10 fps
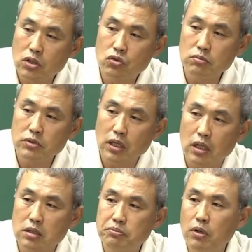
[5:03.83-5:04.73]
기출
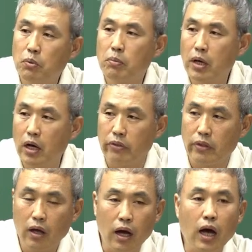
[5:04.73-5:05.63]
문제까지
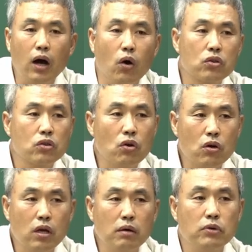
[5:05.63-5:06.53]
풀어보면 아
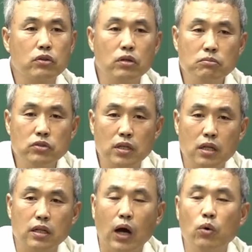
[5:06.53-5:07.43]
어떻게 어떤
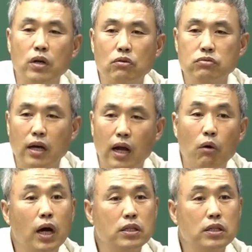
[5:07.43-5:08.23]
문제들이 나오겠구나라고